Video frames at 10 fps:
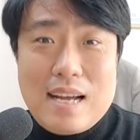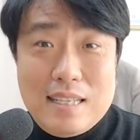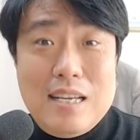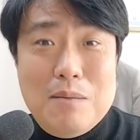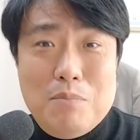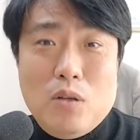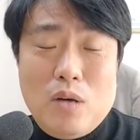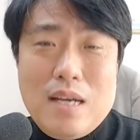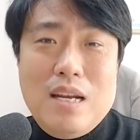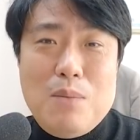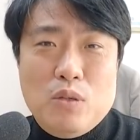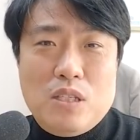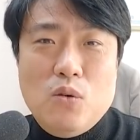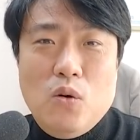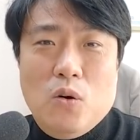같이 한번 확인해
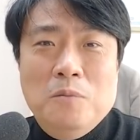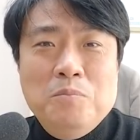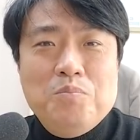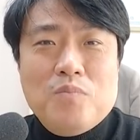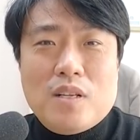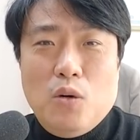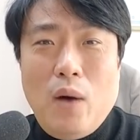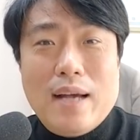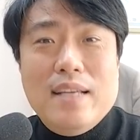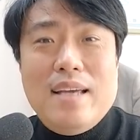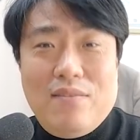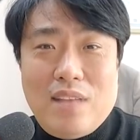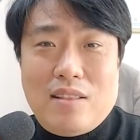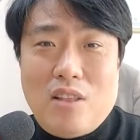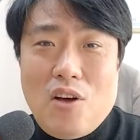보시고, 그 확인이 안
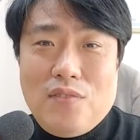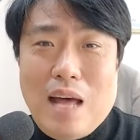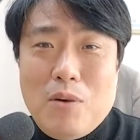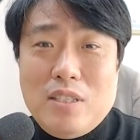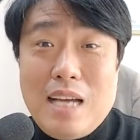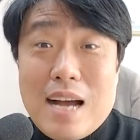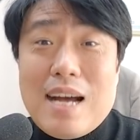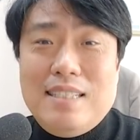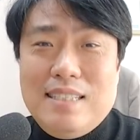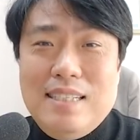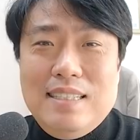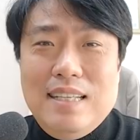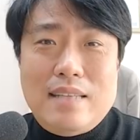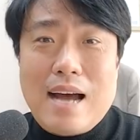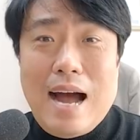됐던 나머지 한
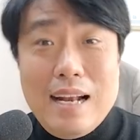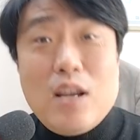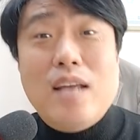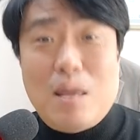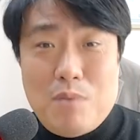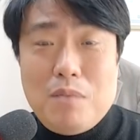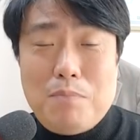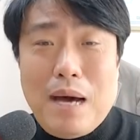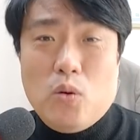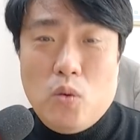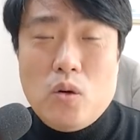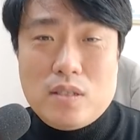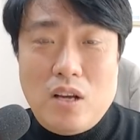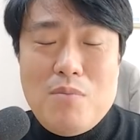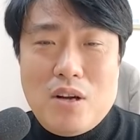가지는 제가 알게 되면 바로
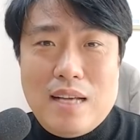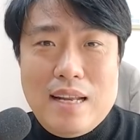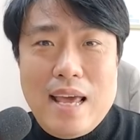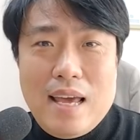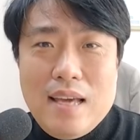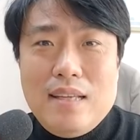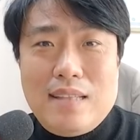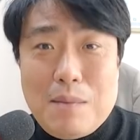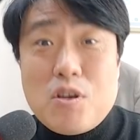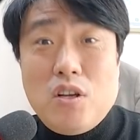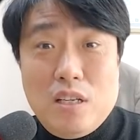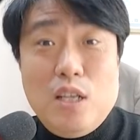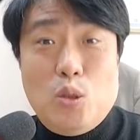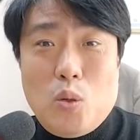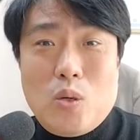그 설명란에
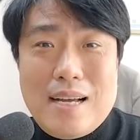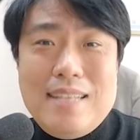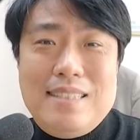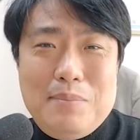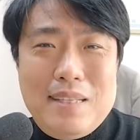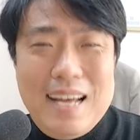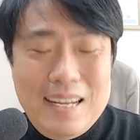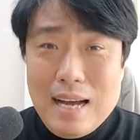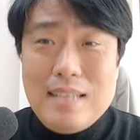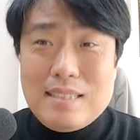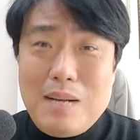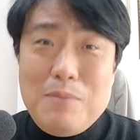남겨드리도록 하겠습니다. 하나씩